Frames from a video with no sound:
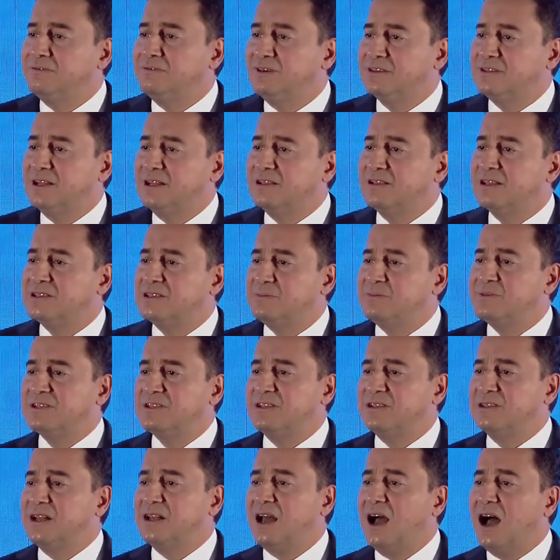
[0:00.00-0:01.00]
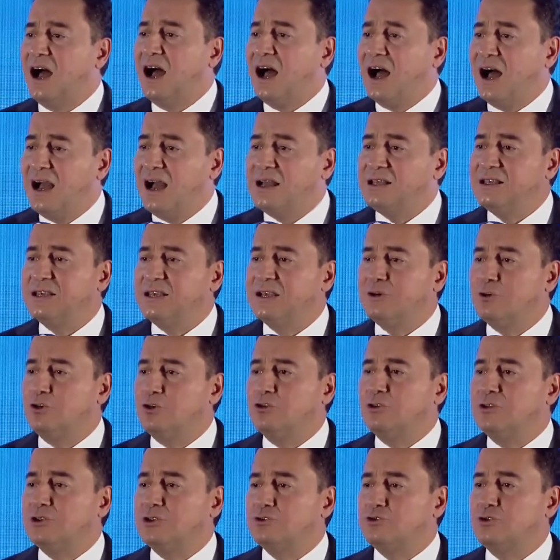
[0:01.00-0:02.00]
vatandaşımızın hangi
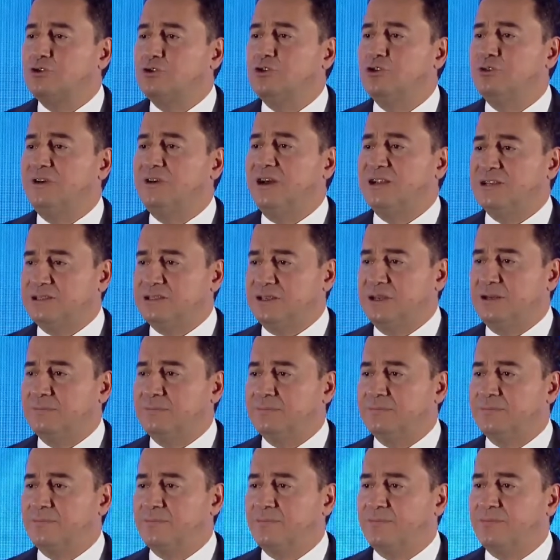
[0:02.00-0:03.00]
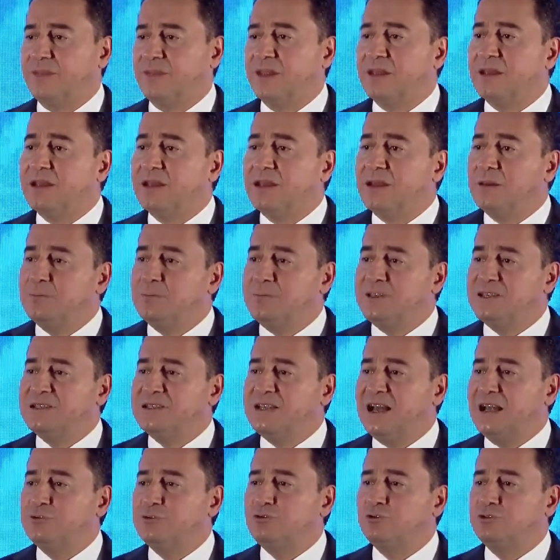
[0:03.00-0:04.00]
konuda sorunu varsa,
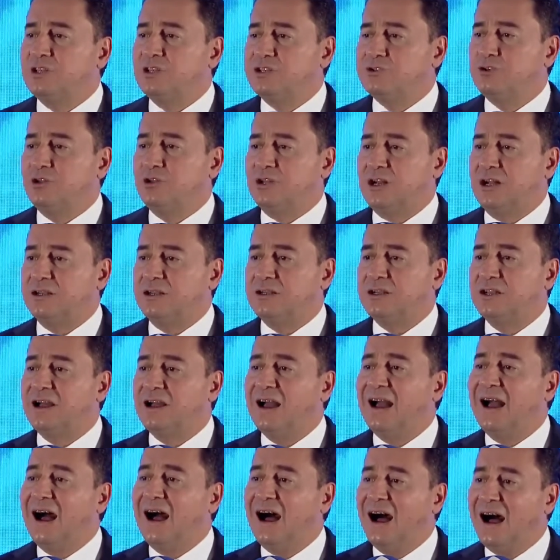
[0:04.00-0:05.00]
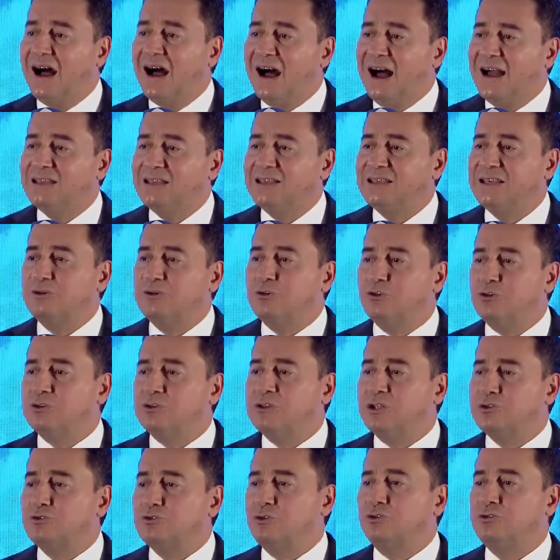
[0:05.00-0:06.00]
bizler yurttaş olarak hangi
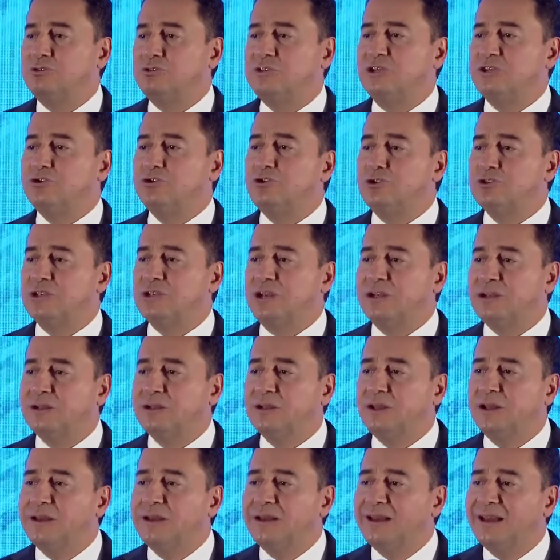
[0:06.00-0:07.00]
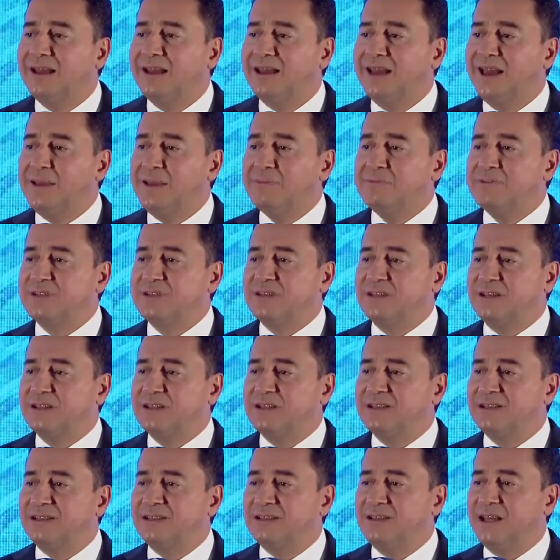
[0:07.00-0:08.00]
konuda sorun yaşıyorsak,
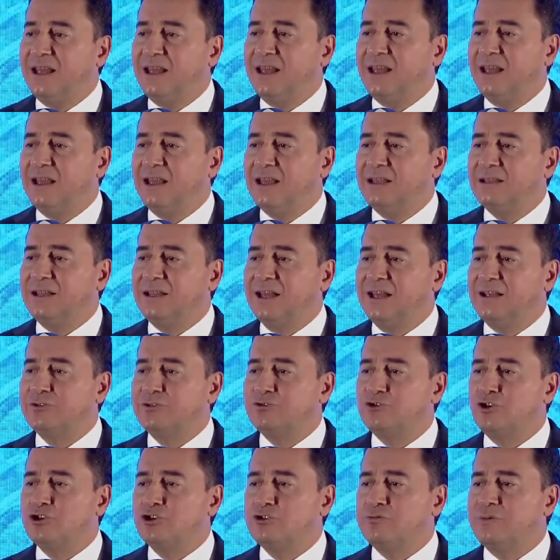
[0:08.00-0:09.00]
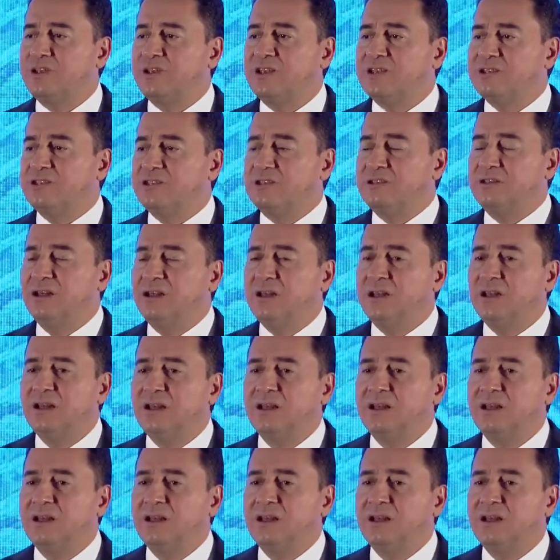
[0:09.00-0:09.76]
hepsini tek tek çözmek için